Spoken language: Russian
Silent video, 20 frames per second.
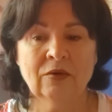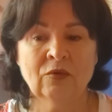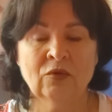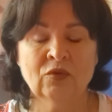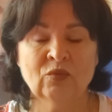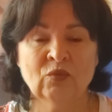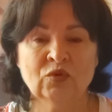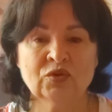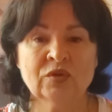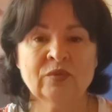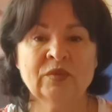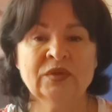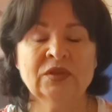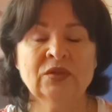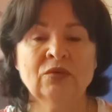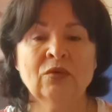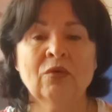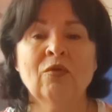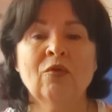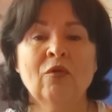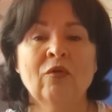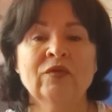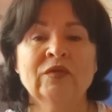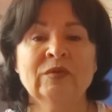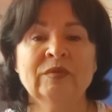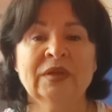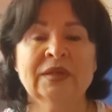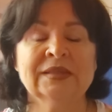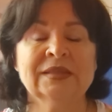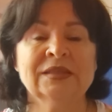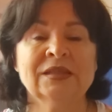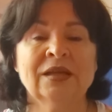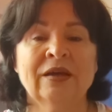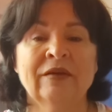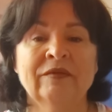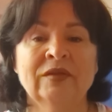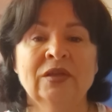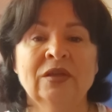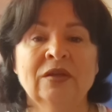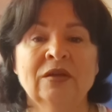Он может быть духовным
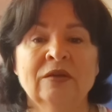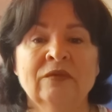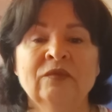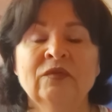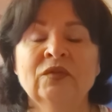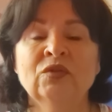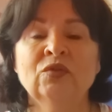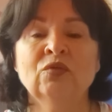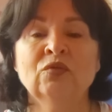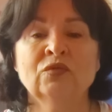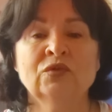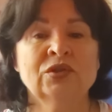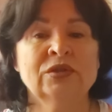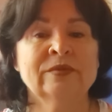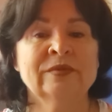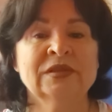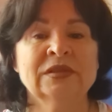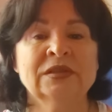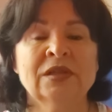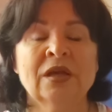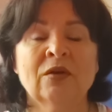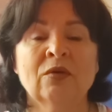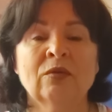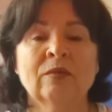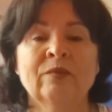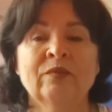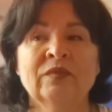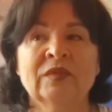наставником, ведущим, знак,